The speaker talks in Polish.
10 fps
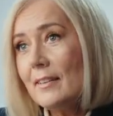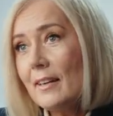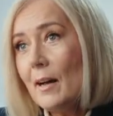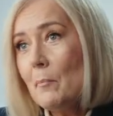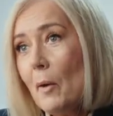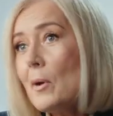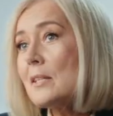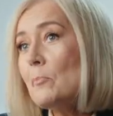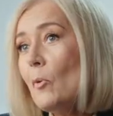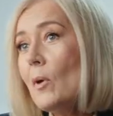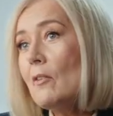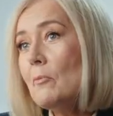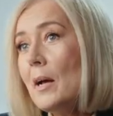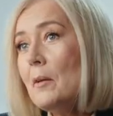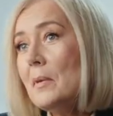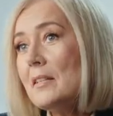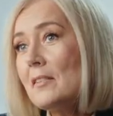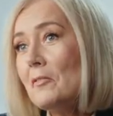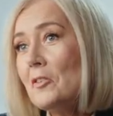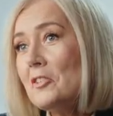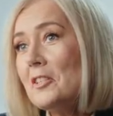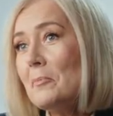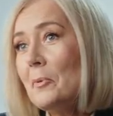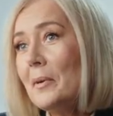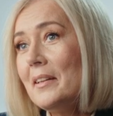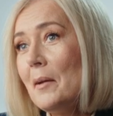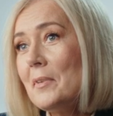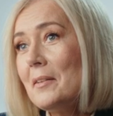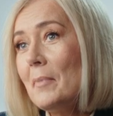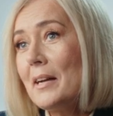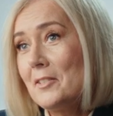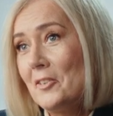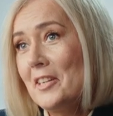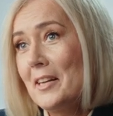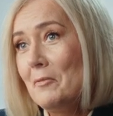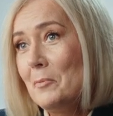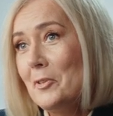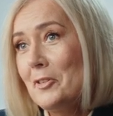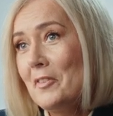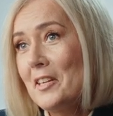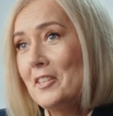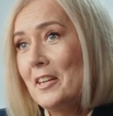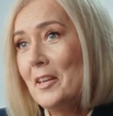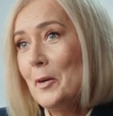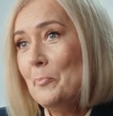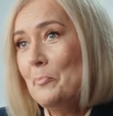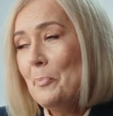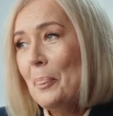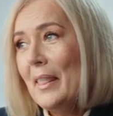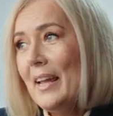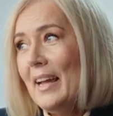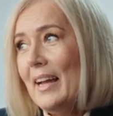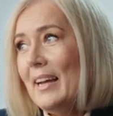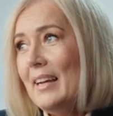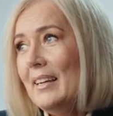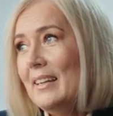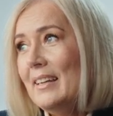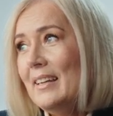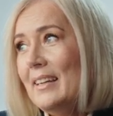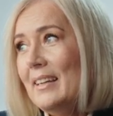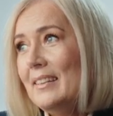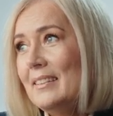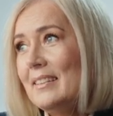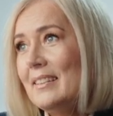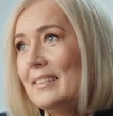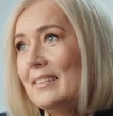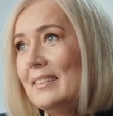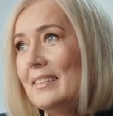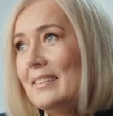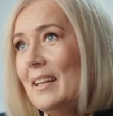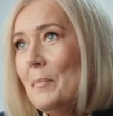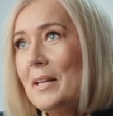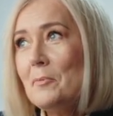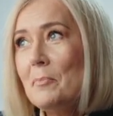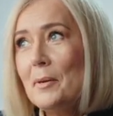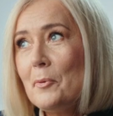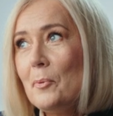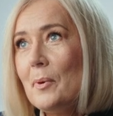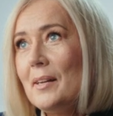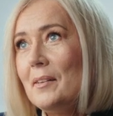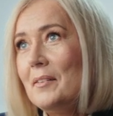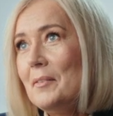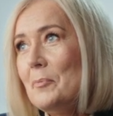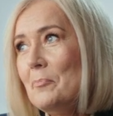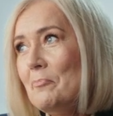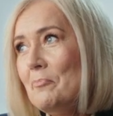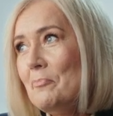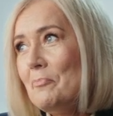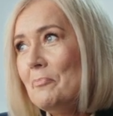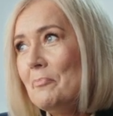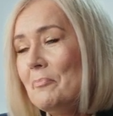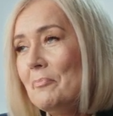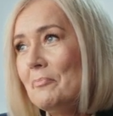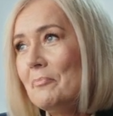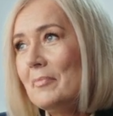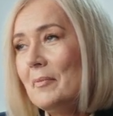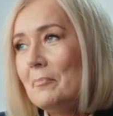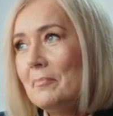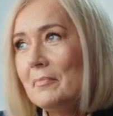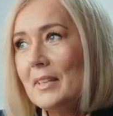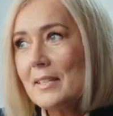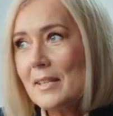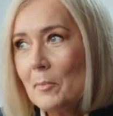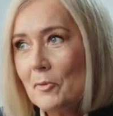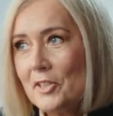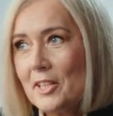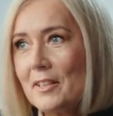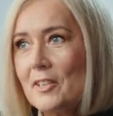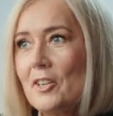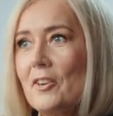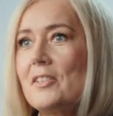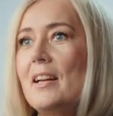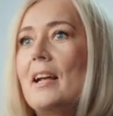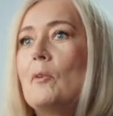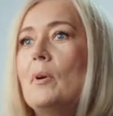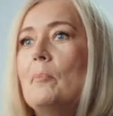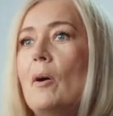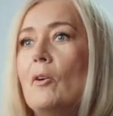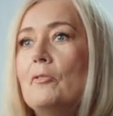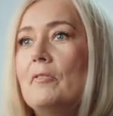taka mała spółka w małej miejscowości była dla mnie bardzo ciekawym doświadczeniem. E, Temat był ym, niesamowicie też rozległy, bo od